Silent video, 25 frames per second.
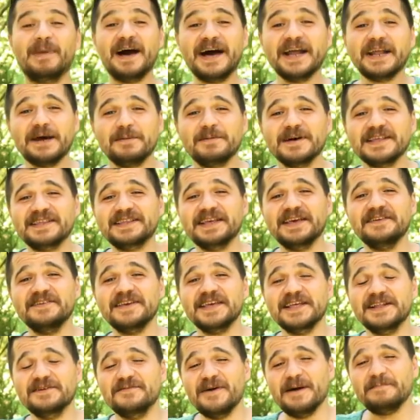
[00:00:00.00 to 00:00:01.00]
Merhaba
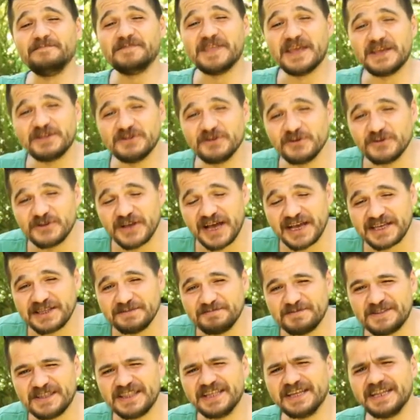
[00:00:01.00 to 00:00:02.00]
sevgili Web Tekno
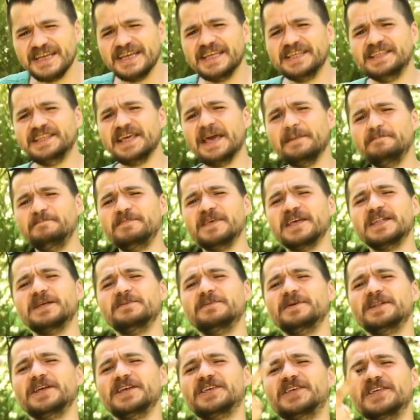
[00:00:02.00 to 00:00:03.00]
takipçileri.
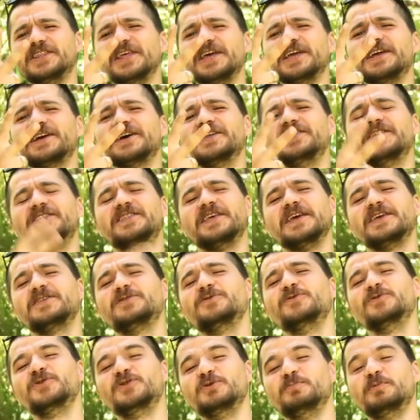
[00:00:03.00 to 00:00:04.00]
Yepyeni bir 2 dakikada
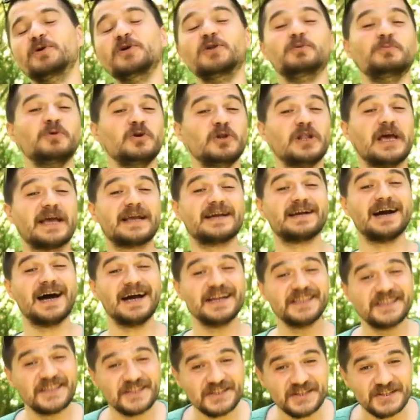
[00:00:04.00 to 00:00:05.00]
teknoloji bölümüyle
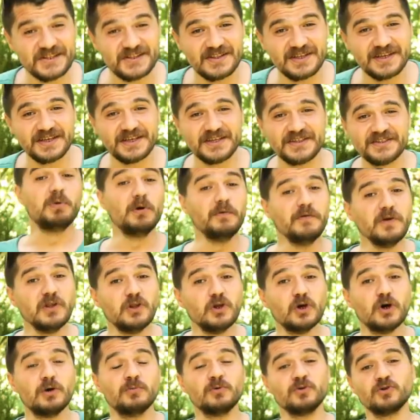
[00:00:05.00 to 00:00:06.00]
karşınızdayız. Bu
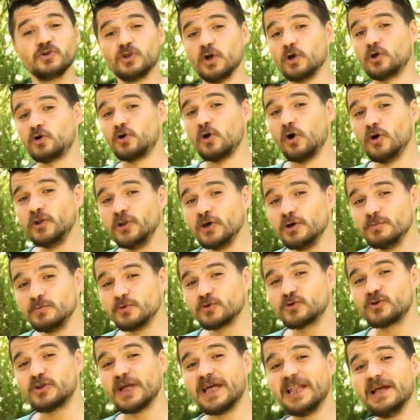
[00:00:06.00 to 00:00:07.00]
videomuzda
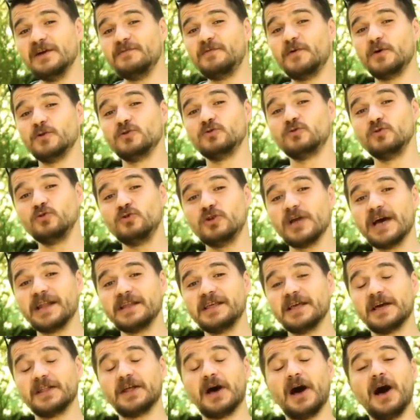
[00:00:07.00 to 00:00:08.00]
konuğumuz telefon
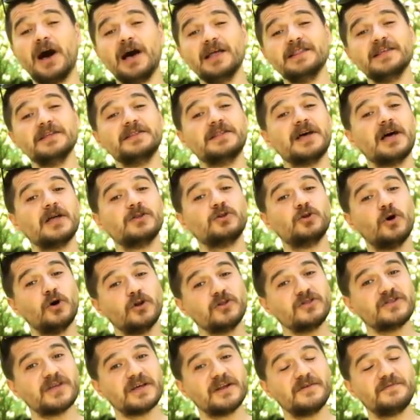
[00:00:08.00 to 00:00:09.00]
düşerken adeta
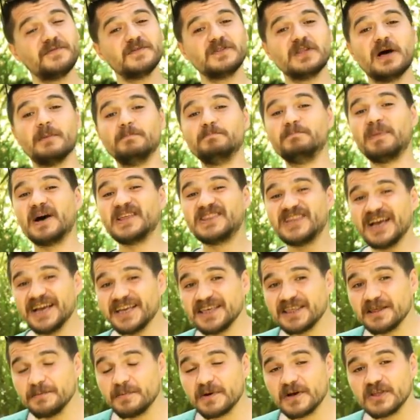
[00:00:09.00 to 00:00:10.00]
dört tarafından
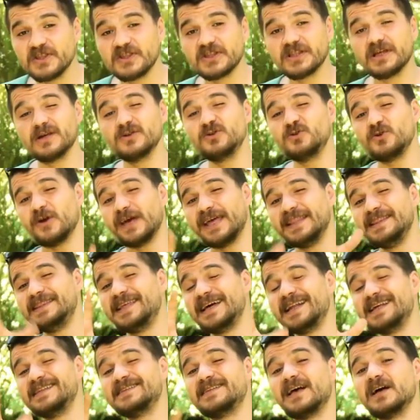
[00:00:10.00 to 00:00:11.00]
bacak gibi açılan şu
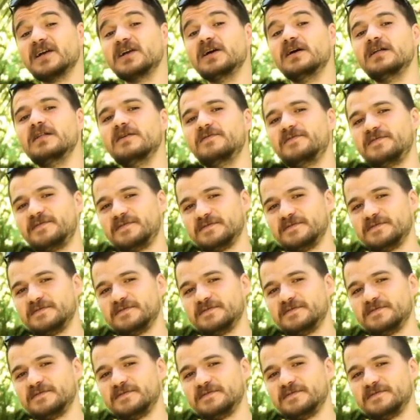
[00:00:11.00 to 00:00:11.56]
enteresan kılıf.